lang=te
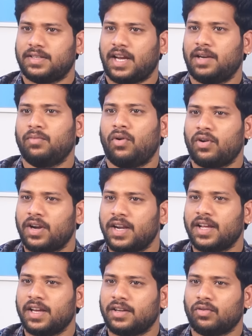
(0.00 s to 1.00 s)
జగన్మోహన్
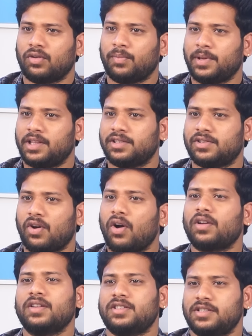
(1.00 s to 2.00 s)
రెడ్డి గారికి ఒక పెద్ద
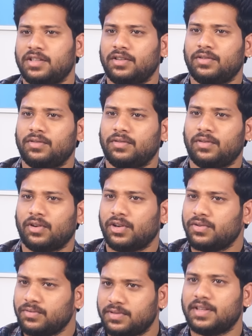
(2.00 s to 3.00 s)
షాక్ ఇచ్చిందంటూ
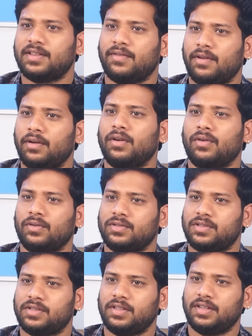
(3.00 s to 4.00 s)
ఒక న్యూస్ అయితే వెలుగులోకి
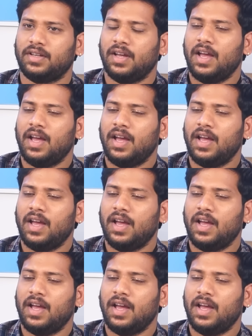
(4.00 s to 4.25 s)
వచ్చింది